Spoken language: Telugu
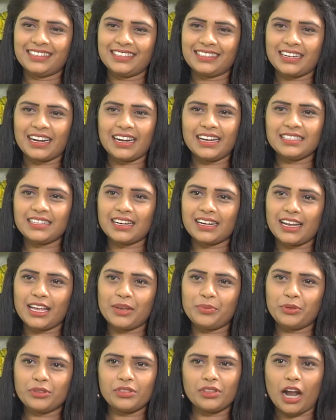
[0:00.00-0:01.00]
స్టడీస్ అట్లా
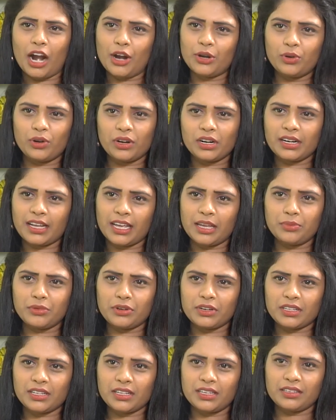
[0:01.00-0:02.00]
అయిపోతుంది ఆడుకోవడానికి టైం ఉంటుందా